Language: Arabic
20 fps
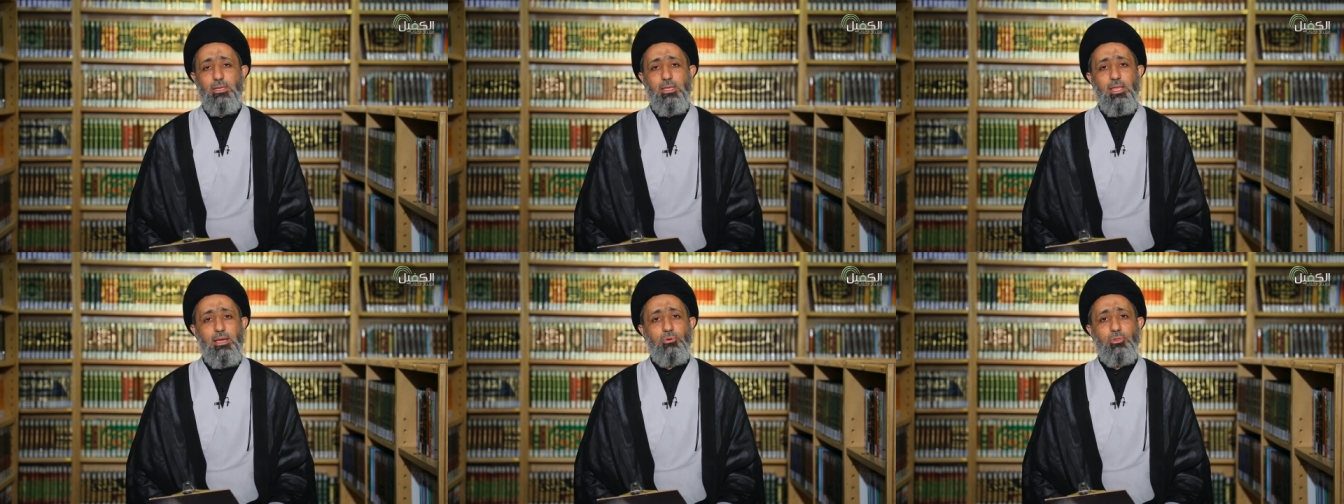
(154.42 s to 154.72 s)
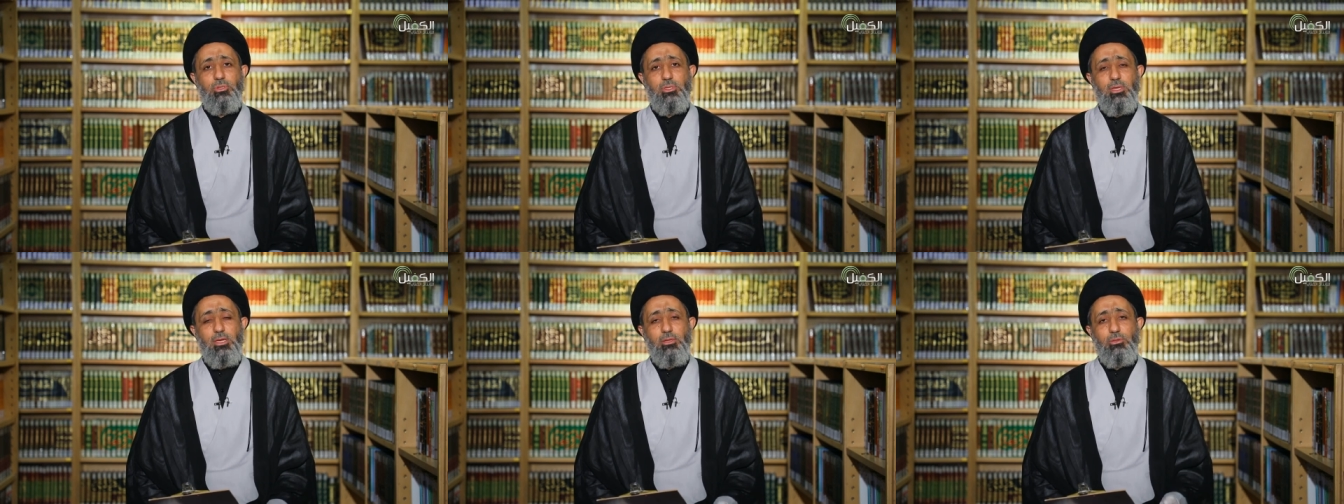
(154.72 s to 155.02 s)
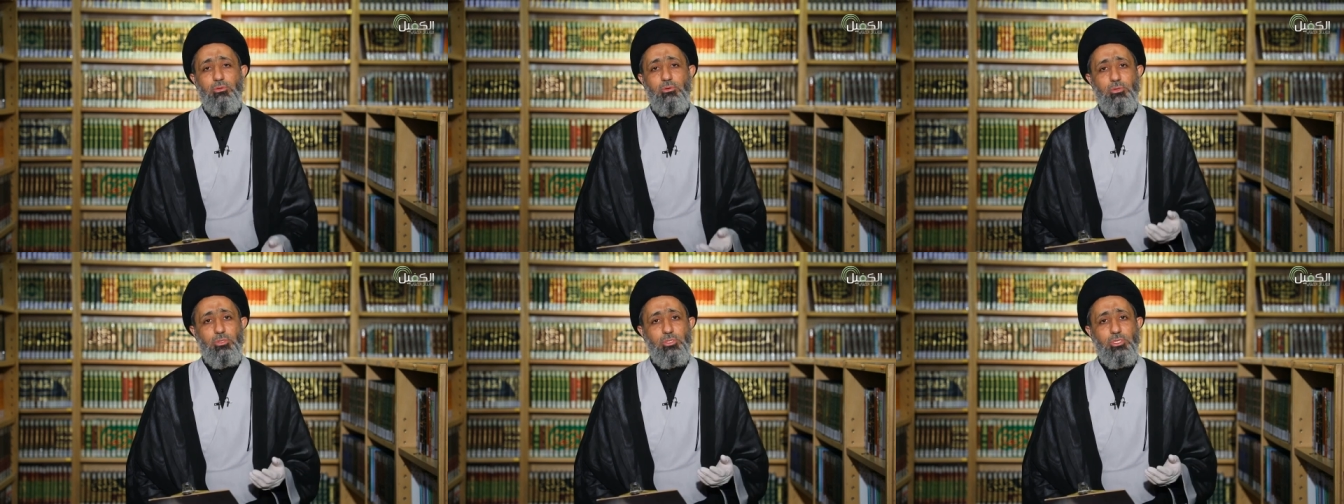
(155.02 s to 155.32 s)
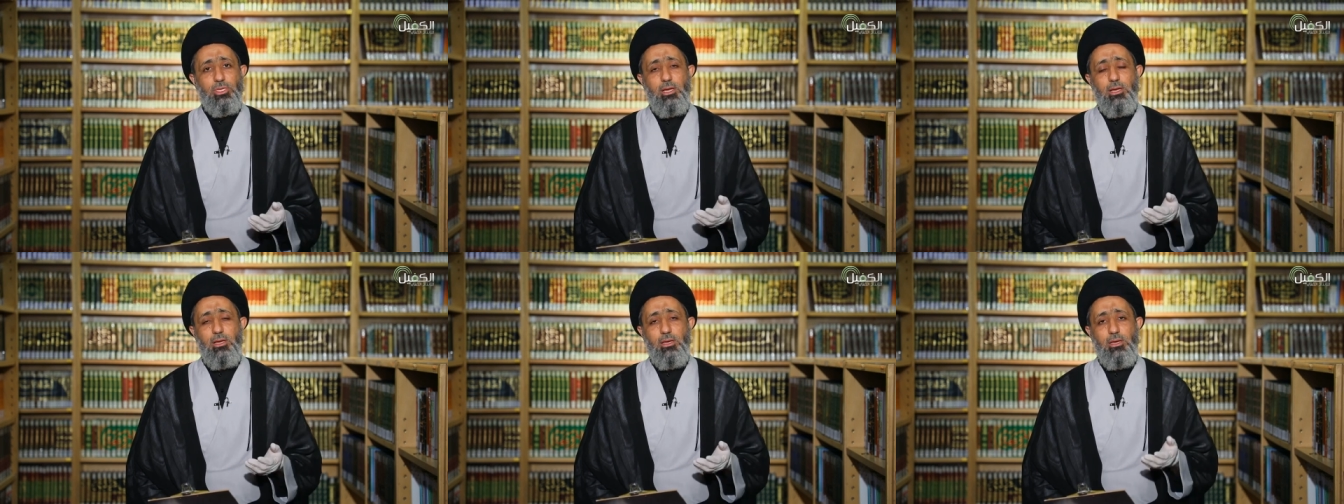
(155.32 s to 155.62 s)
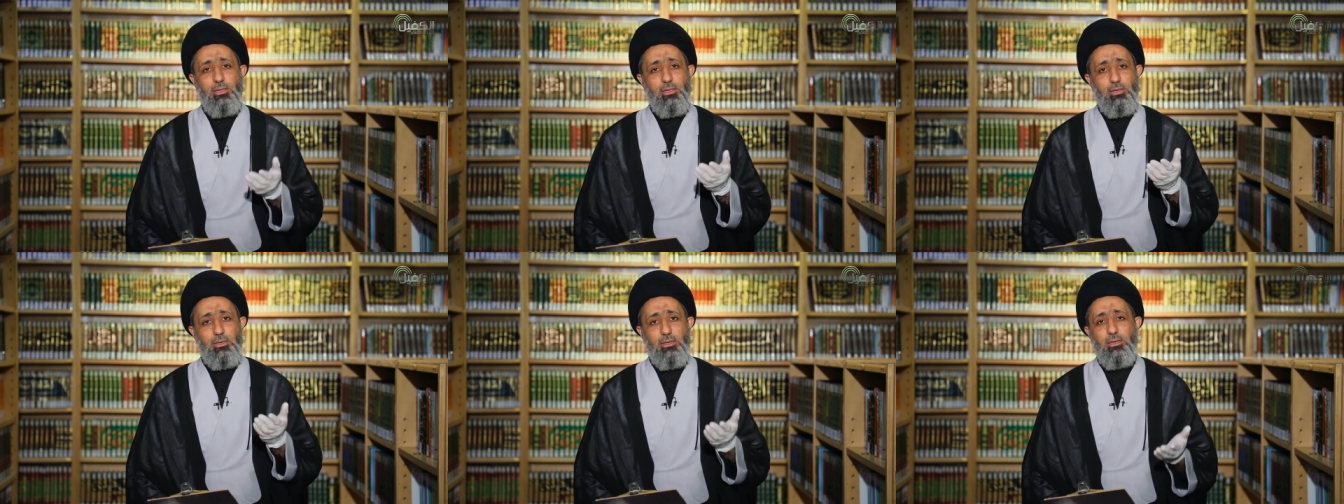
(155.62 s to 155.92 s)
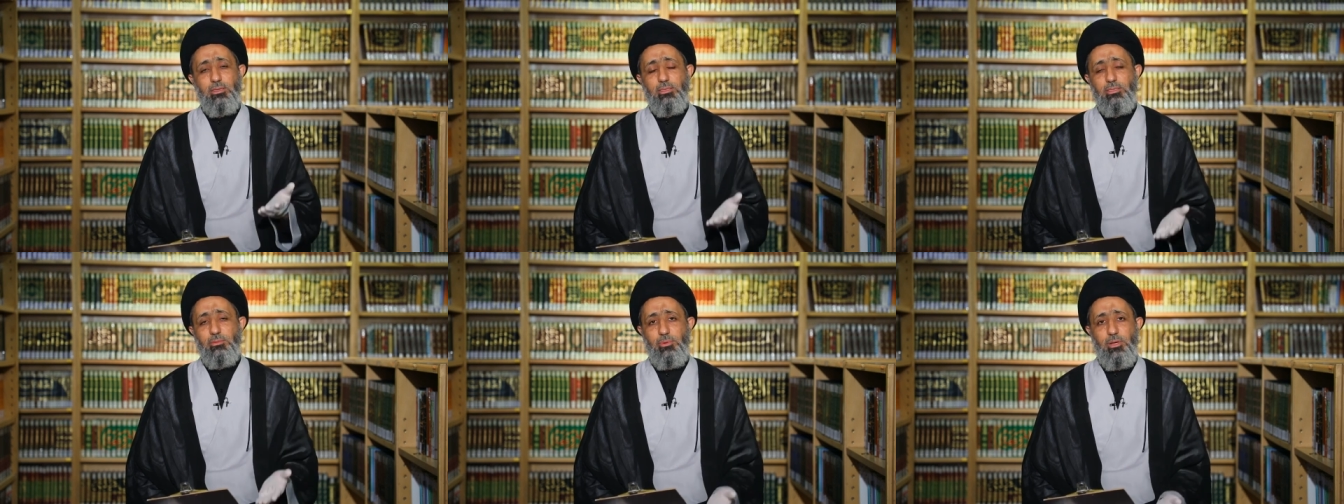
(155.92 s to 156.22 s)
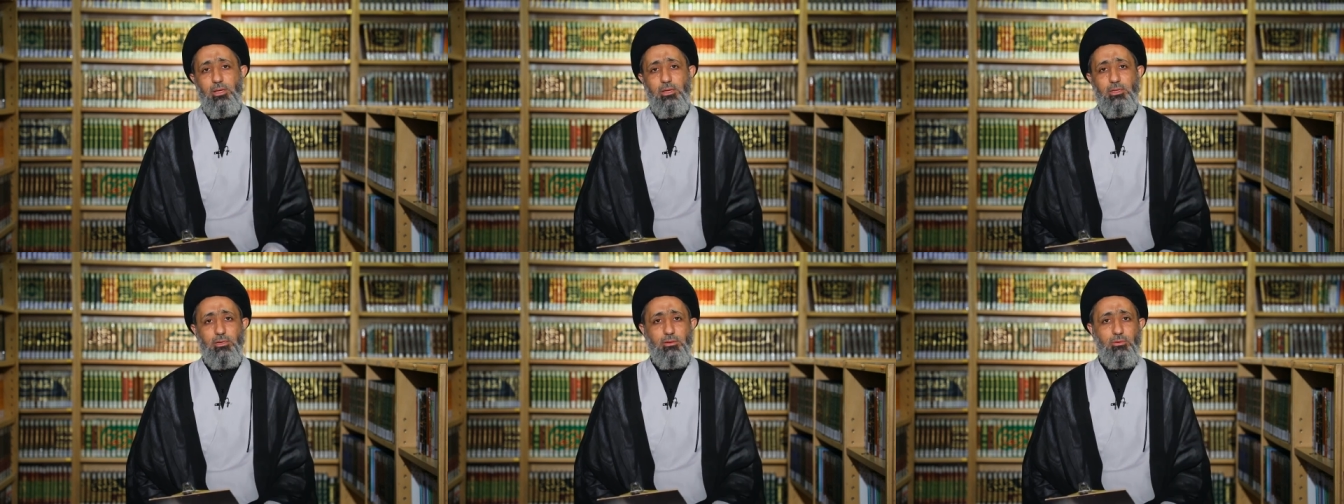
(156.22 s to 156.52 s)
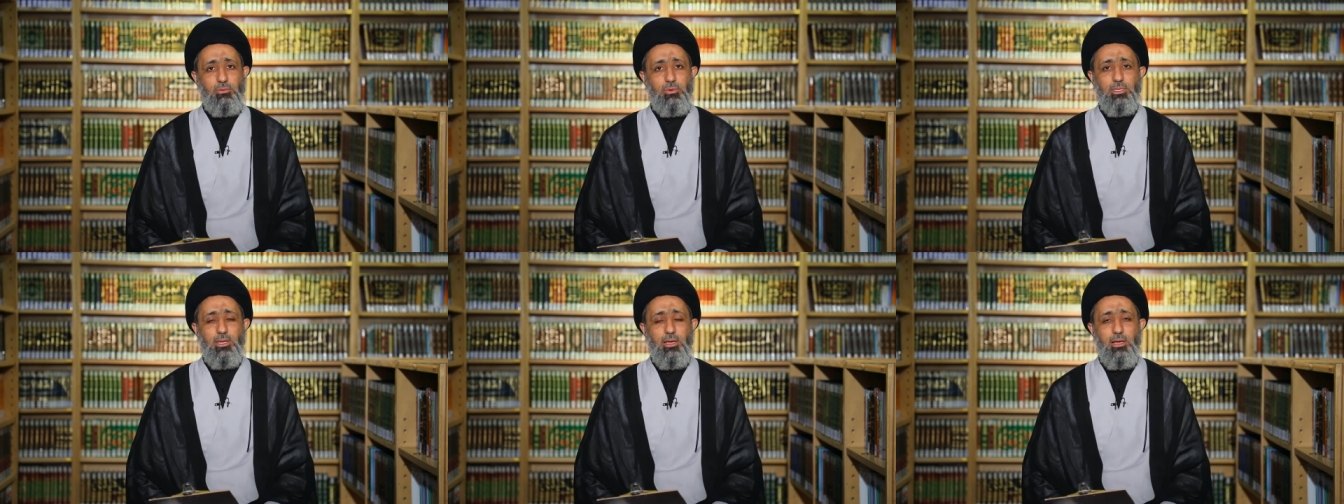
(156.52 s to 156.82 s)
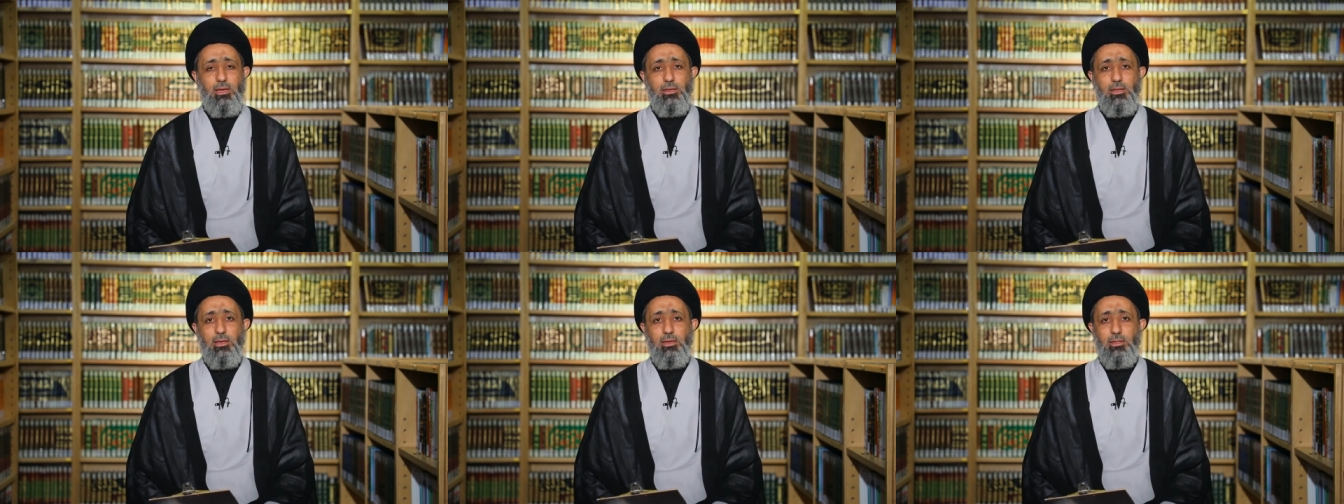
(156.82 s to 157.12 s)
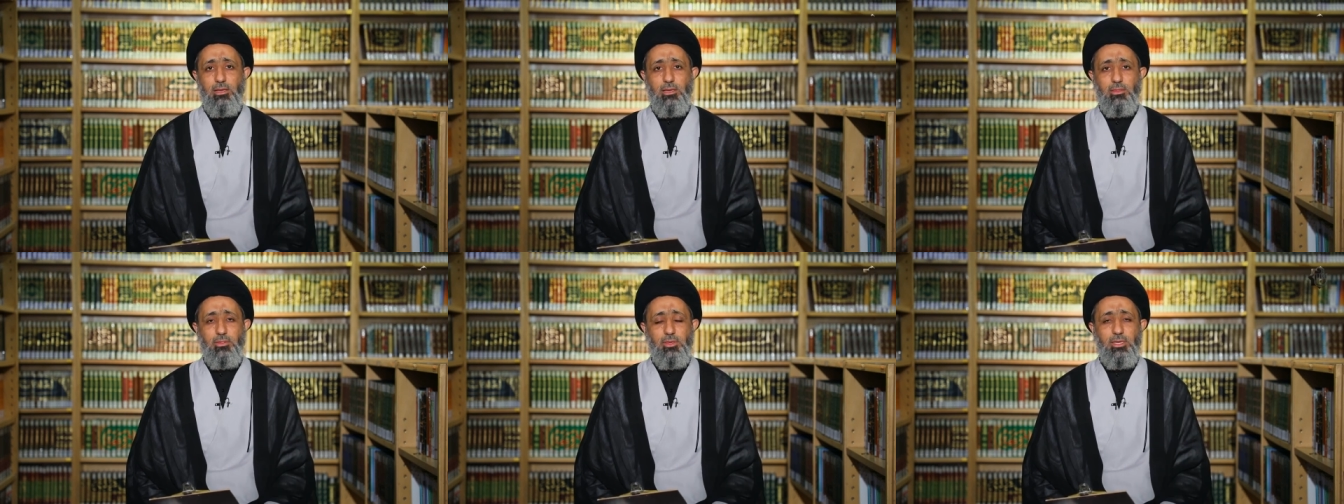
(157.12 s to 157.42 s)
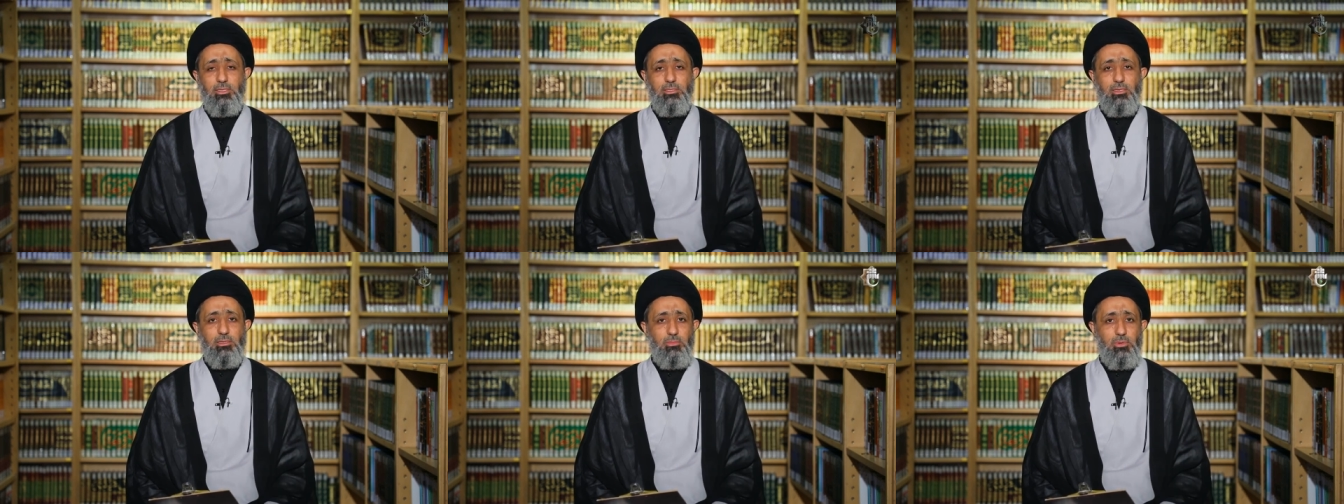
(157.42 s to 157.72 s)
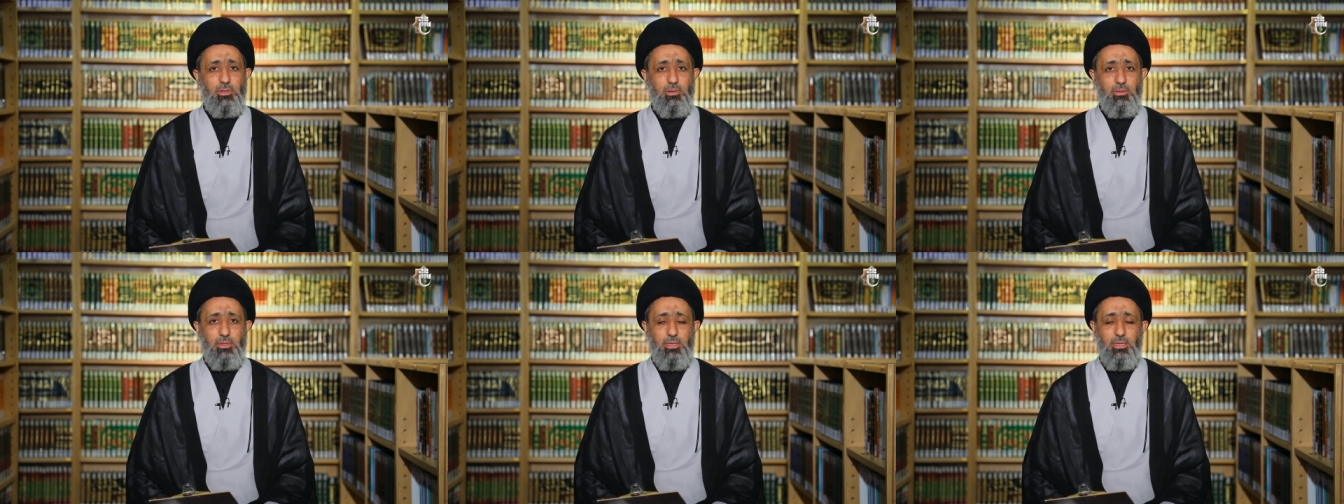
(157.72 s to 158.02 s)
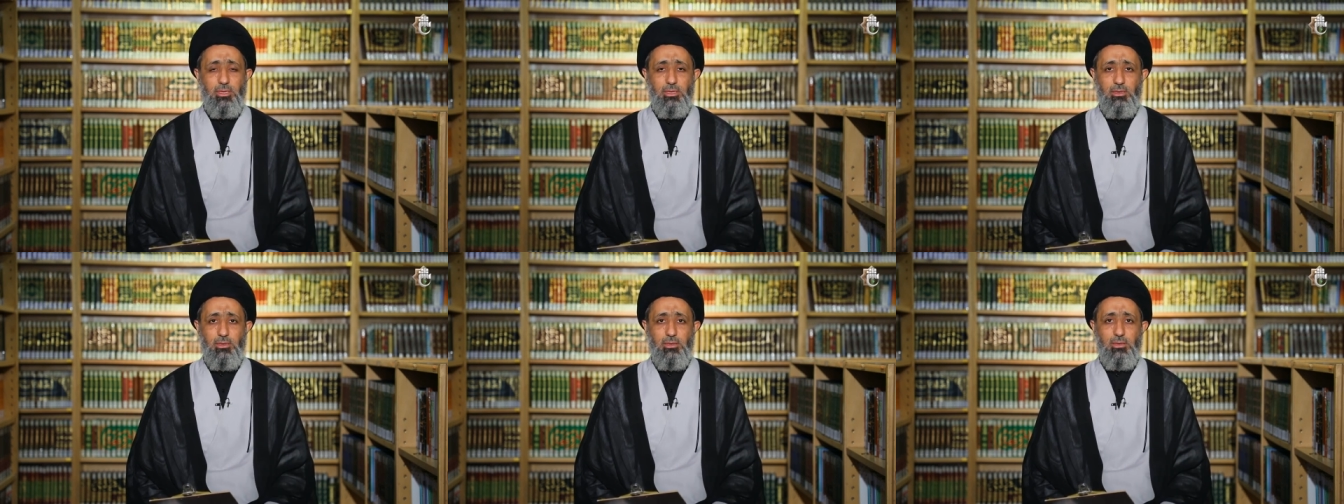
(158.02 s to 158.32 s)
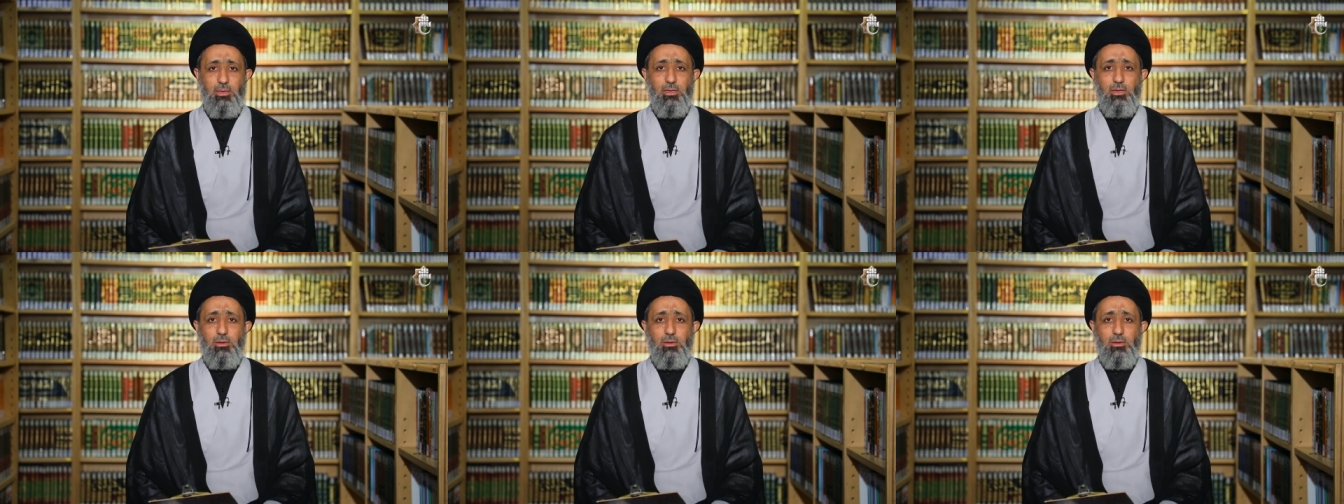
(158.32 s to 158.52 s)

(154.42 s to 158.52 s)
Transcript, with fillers: لابد أن نرجعها إلى الله سبحانه وتعالى راضية مرضية